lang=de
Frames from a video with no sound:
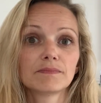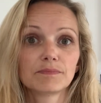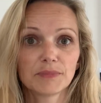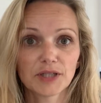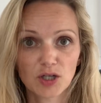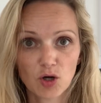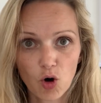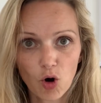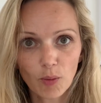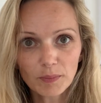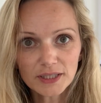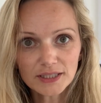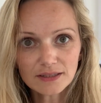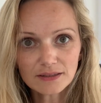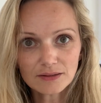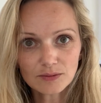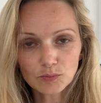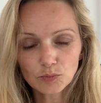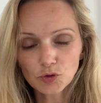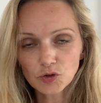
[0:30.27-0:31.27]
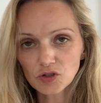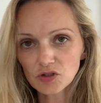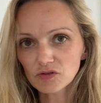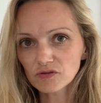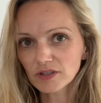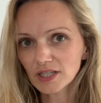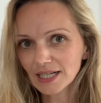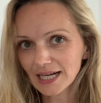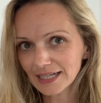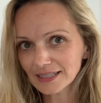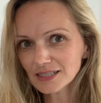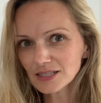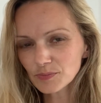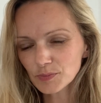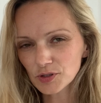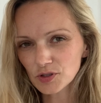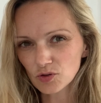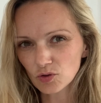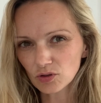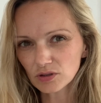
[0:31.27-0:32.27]
bekommen? Müssen wir ganz
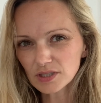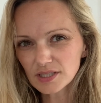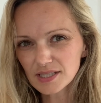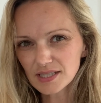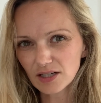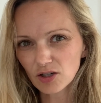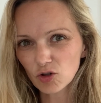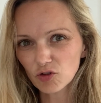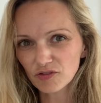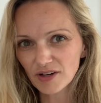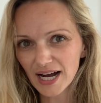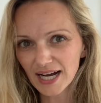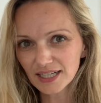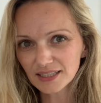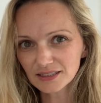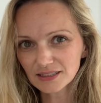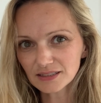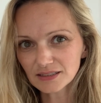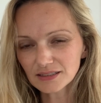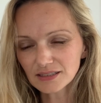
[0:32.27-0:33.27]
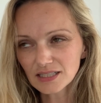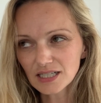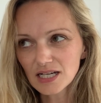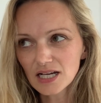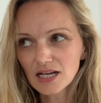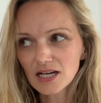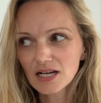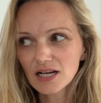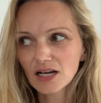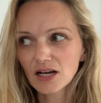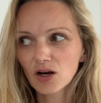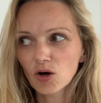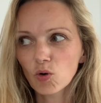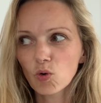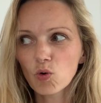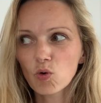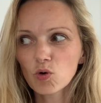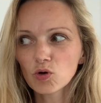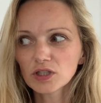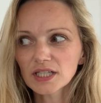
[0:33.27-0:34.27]
besonders darauf achten?
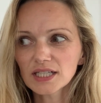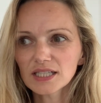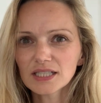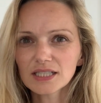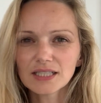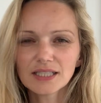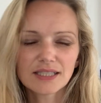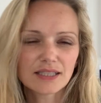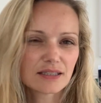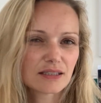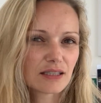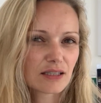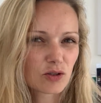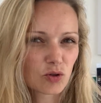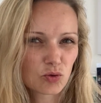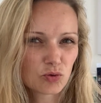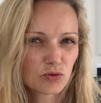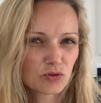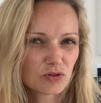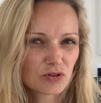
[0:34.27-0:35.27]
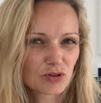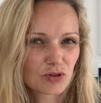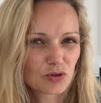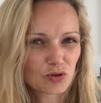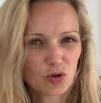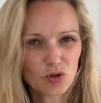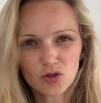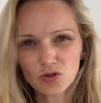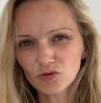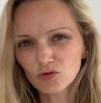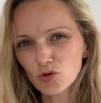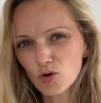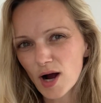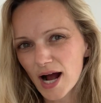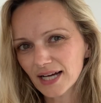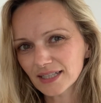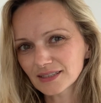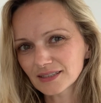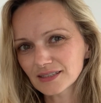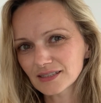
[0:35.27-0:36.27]
Oder liegt der Grund doch
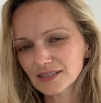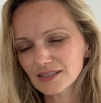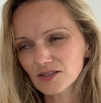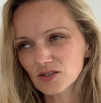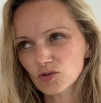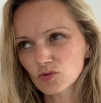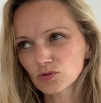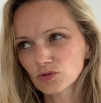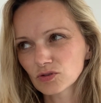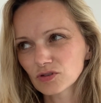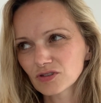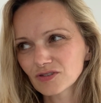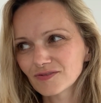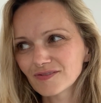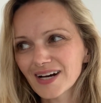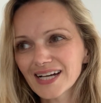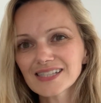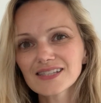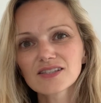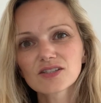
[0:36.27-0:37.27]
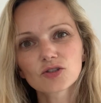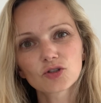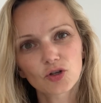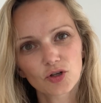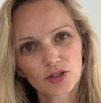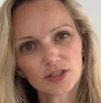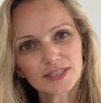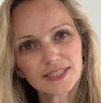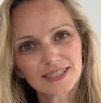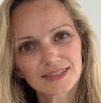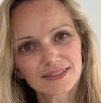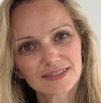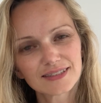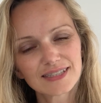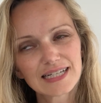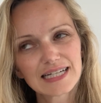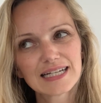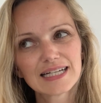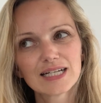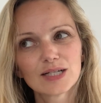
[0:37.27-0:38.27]
woanders? Und was können
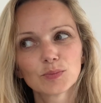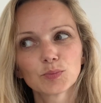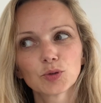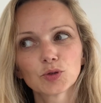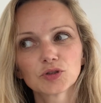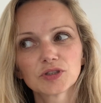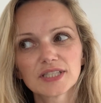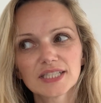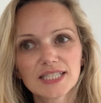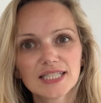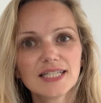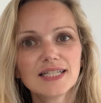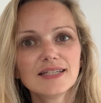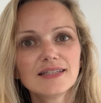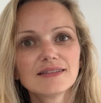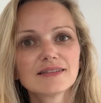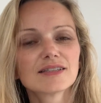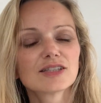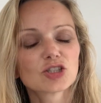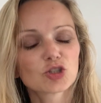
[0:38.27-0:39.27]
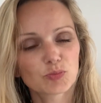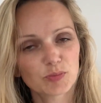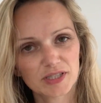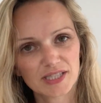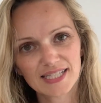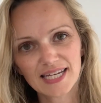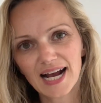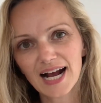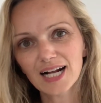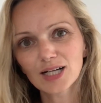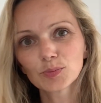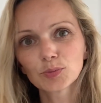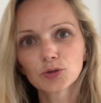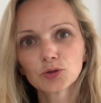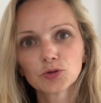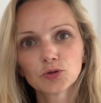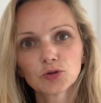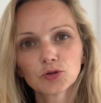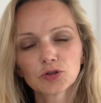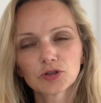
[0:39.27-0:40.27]

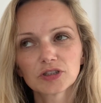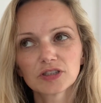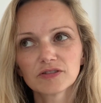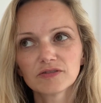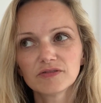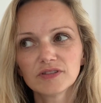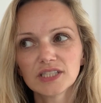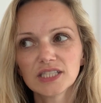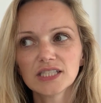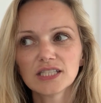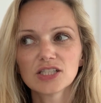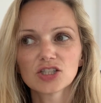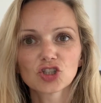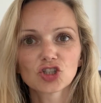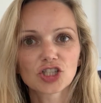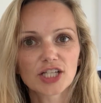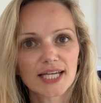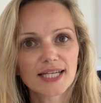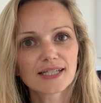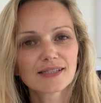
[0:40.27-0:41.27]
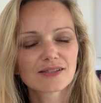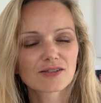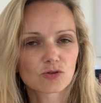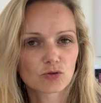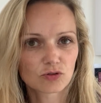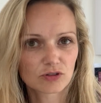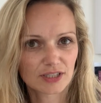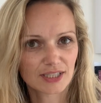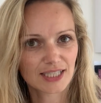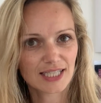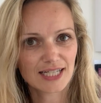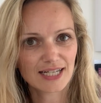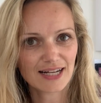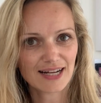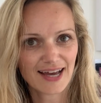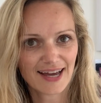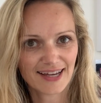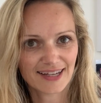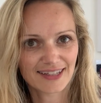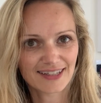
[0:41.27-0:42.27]
Protein-Spezialprodukte wie Shakes und
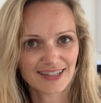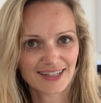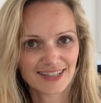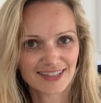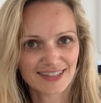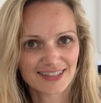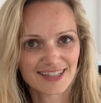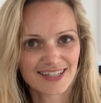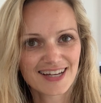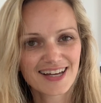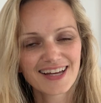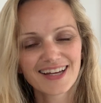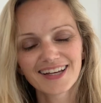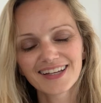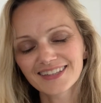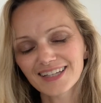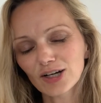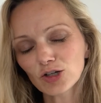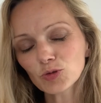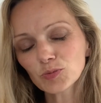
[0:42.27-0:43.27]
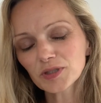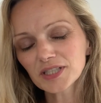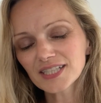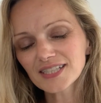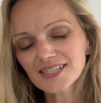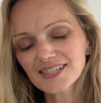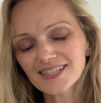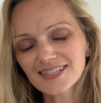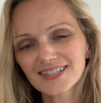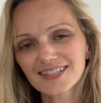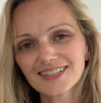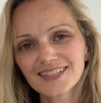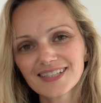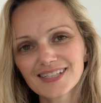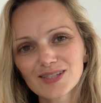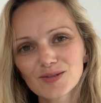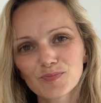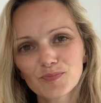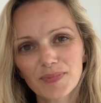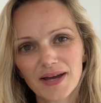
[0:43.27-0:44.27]
Riegel eigentlich? Darum geht es in
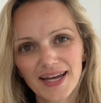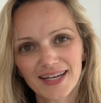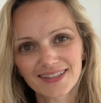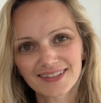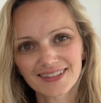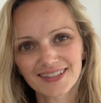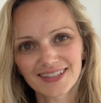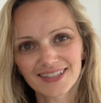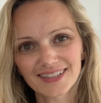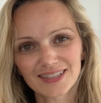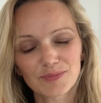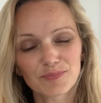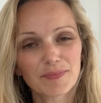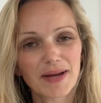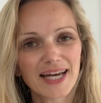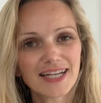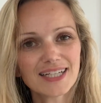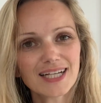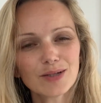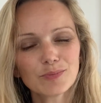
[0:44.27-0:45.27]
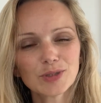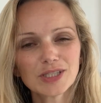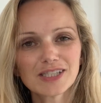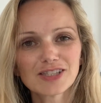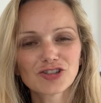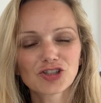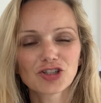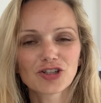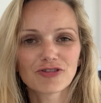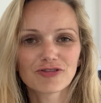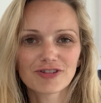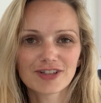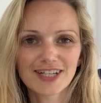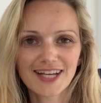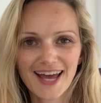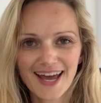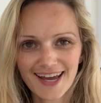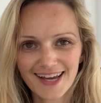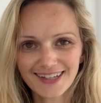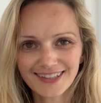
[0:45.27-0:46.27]
diesem Beitrag. Mein Name ist
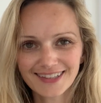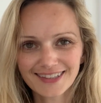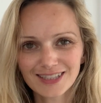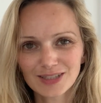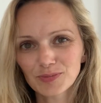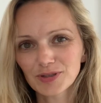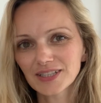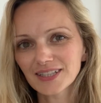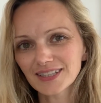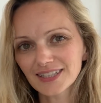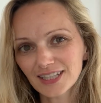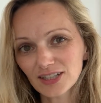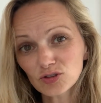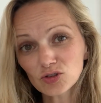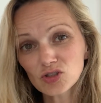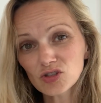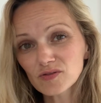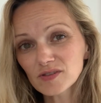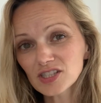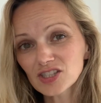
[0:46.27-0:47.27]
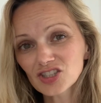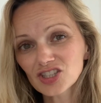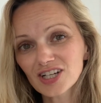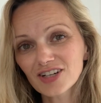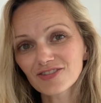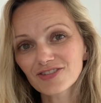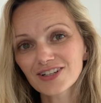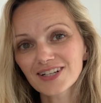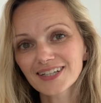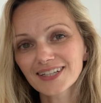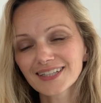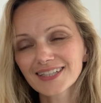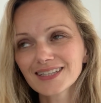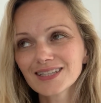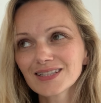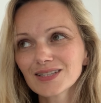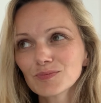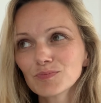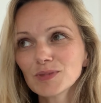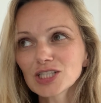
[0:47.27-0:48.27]
Stefanie Eigner, ich bin
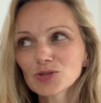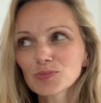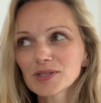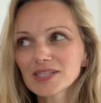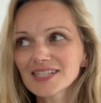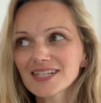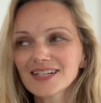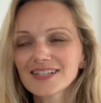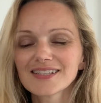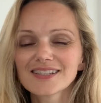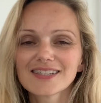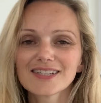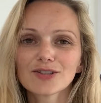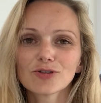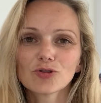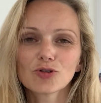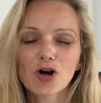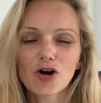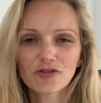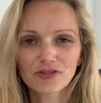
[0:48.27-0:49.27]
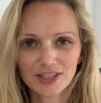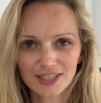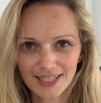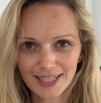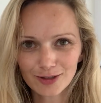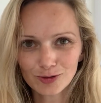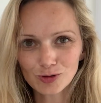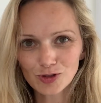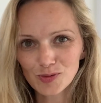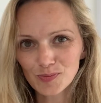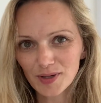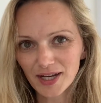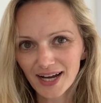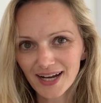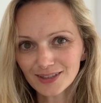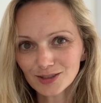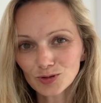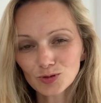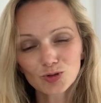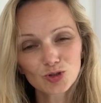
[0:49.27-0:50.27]
Ernährungswissenschaftlerin mit Spezialisierung auf
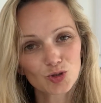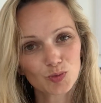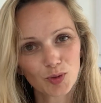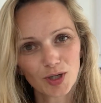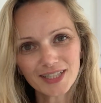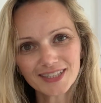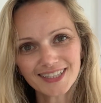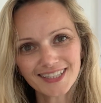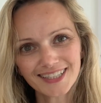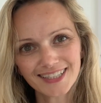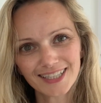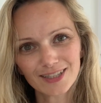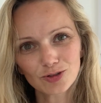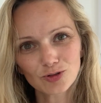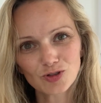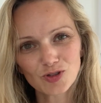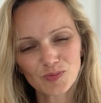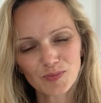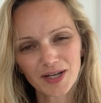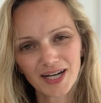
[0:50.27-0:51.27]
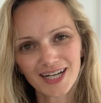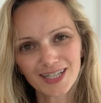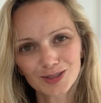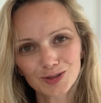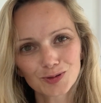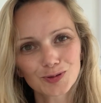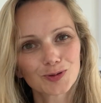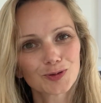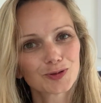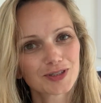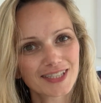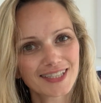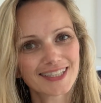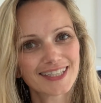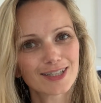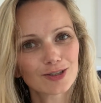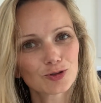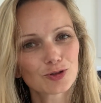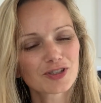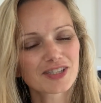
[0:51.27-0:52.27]
Ernährungsberatung, Sporternährungsberatung und
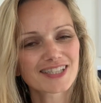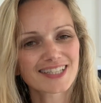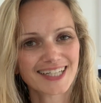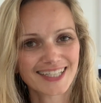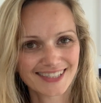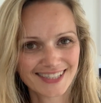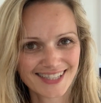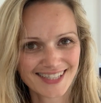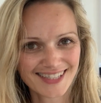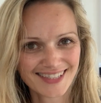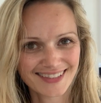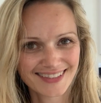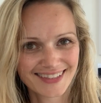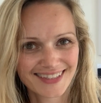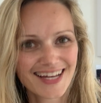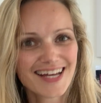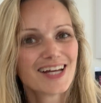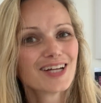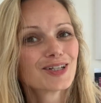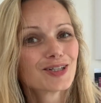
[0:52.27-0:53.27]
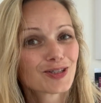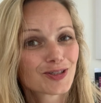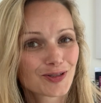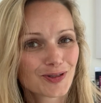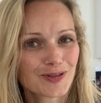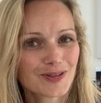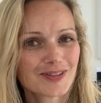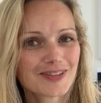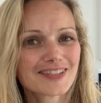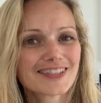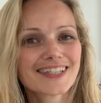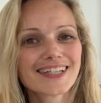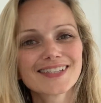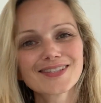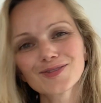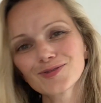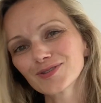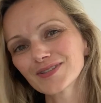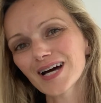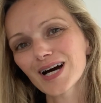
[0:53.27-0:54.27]
Ernährungstrends. Schön,
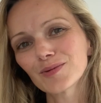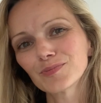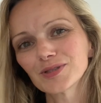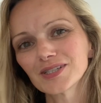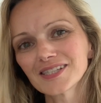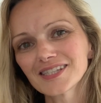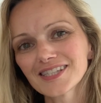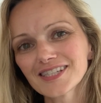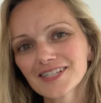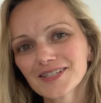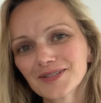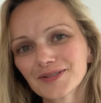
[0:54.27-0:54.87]
dass du da bist.